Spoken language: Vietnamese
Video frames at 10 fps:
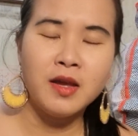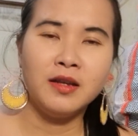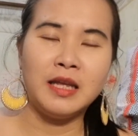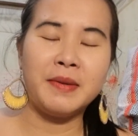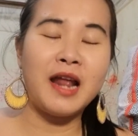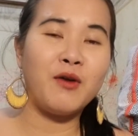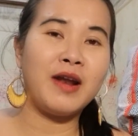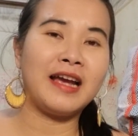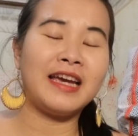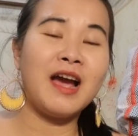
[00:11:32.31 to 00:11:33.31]
thì bắt đầu
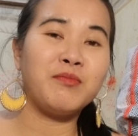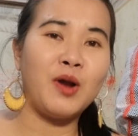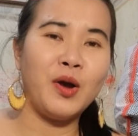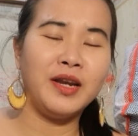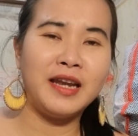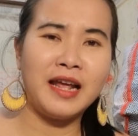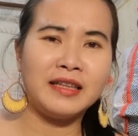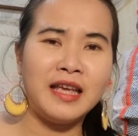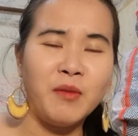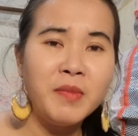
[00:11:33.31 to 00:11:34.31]
là cái ông nội này nè
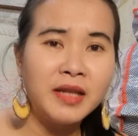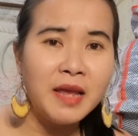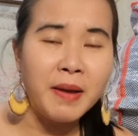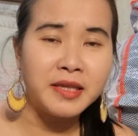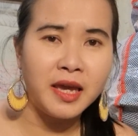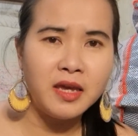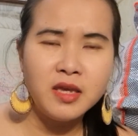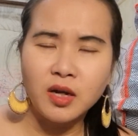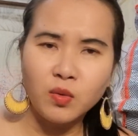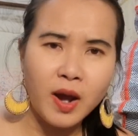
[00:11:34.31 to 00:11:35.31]
thì ông mới thấy bà chị
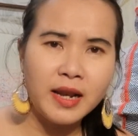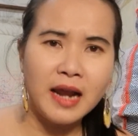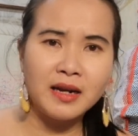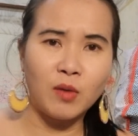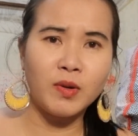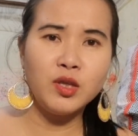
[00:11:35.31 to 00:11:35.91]
nhìn qua đang đọc lá